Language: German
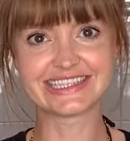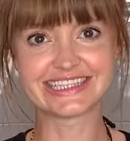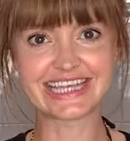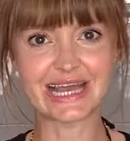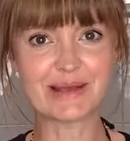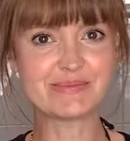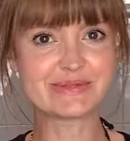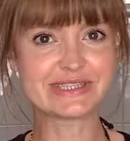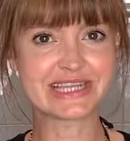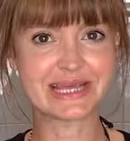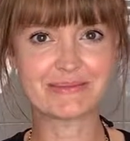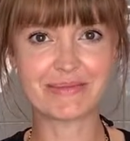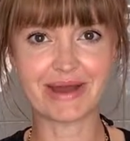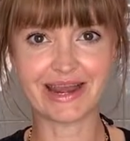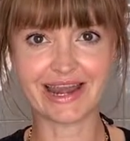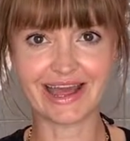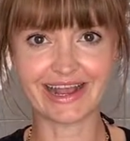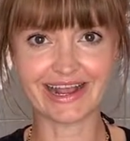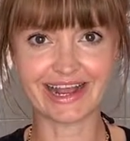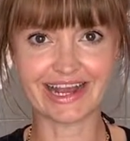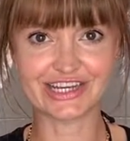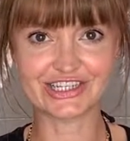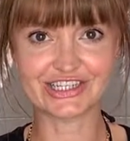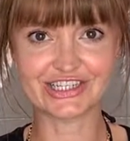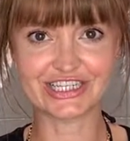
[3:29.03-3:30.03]
Selbst in
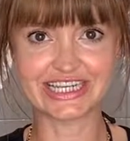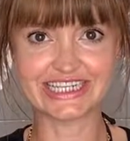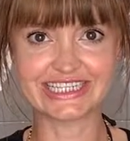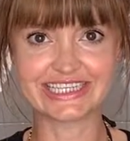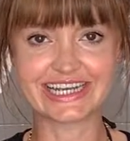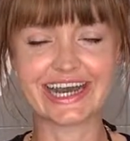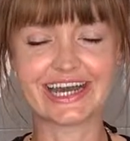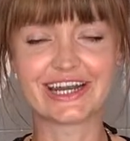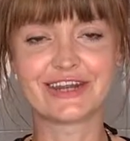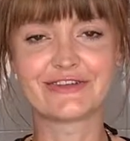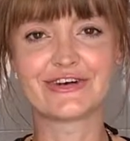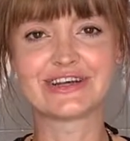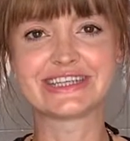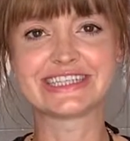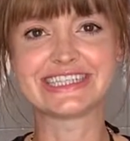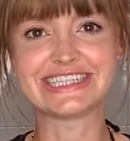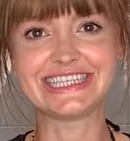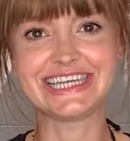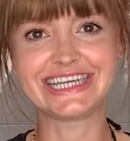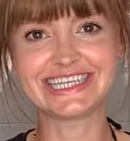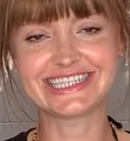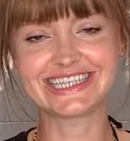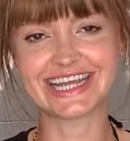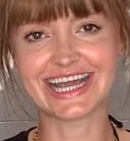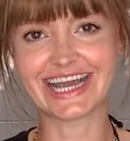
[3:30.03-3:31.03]
Malaga stehe ich gerade
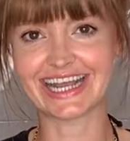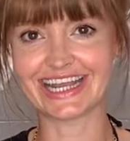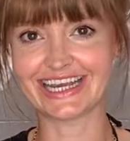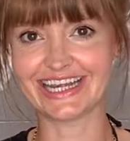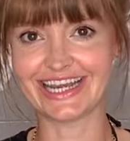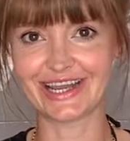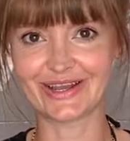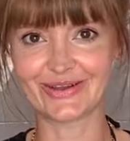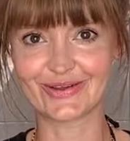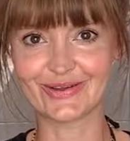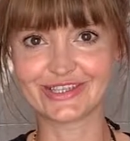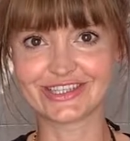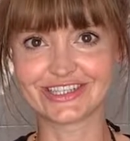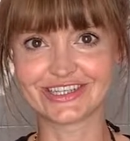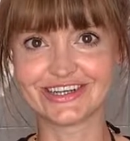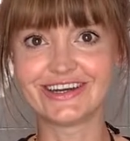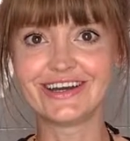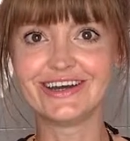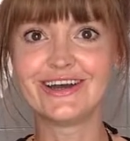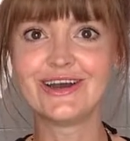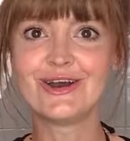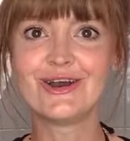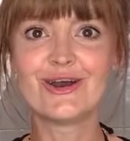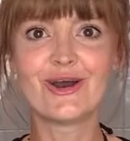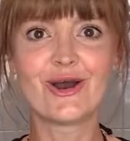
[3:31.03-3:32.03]
fast jeden Tag in der Küche,